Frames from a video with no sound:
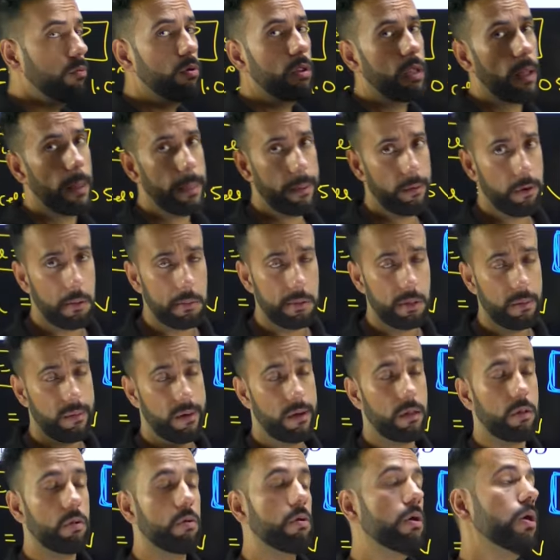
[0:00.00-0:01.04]
भी भूल जाता हूँ कभी
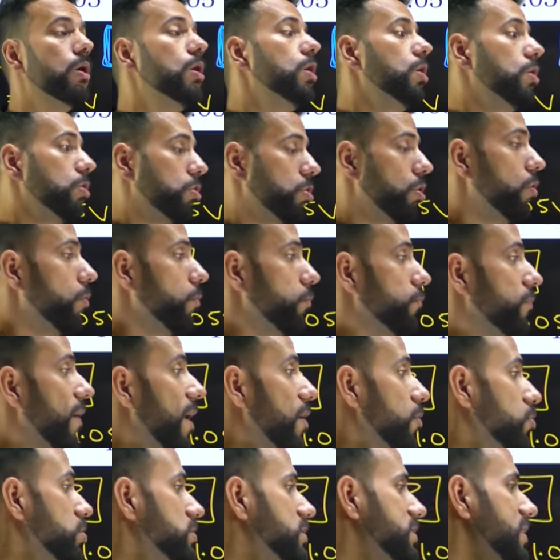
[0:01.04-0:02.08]
कभार तो तो
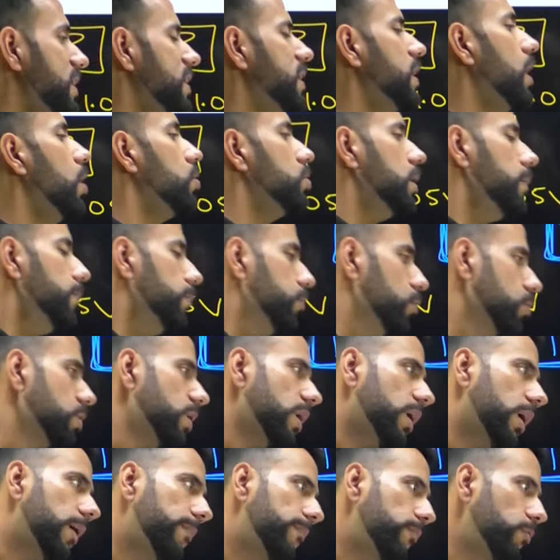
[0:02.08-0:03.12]
वहाँ उससे क्या होता है
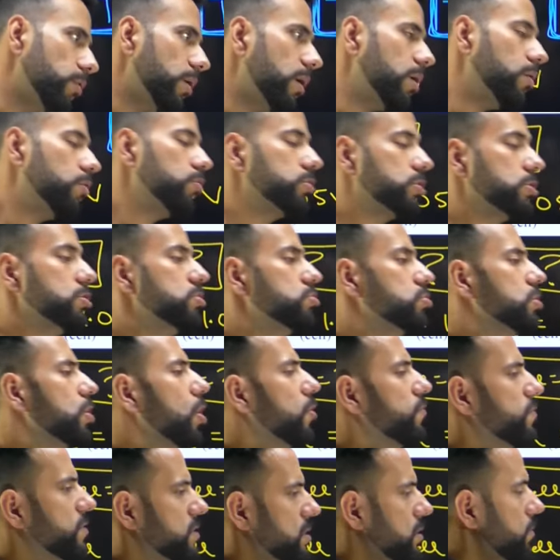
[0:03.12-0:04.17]
पूरा का पूरा क्वेश्चन
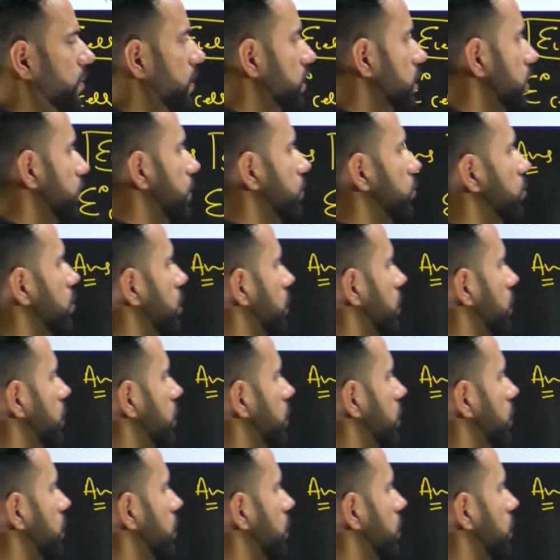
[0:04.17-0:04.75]
जो ऑब्वियस बात है फिर